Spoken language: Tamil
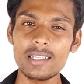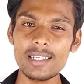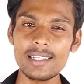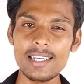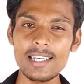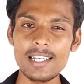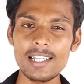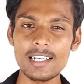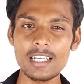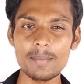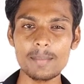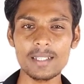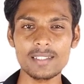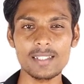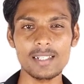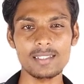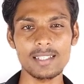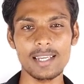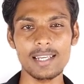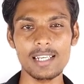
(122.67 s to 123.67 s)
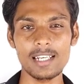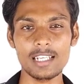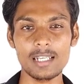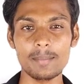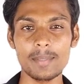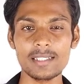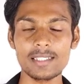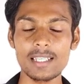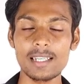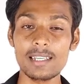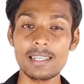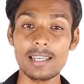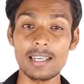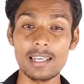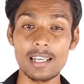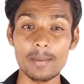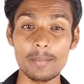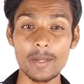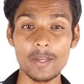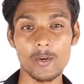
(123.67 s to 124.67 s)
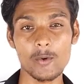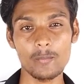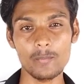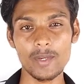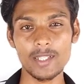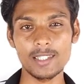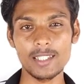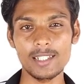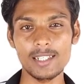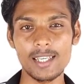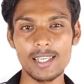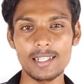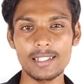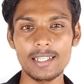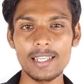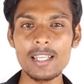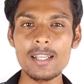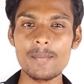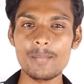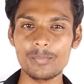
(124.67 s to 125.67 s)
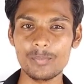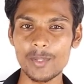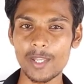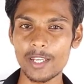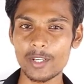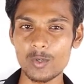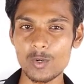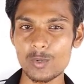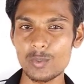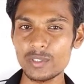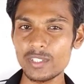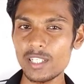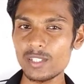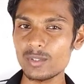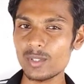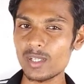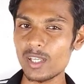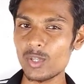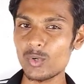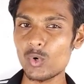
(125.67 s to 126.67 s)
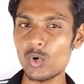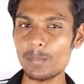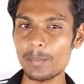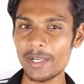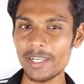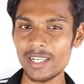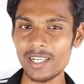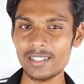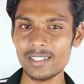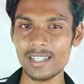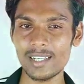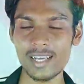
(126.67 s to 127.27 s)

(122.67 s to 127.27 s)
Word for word: இங்கே கீழே இருக்க பெசல் சைடில் இருக்க பெசல் எல்லாமே ரொம்ப தின்னாக இருக்குது நான் இங்கே ஒரு விஷயம் சொன்னால் அதை நோட் பண்ணிக்கலாம்னு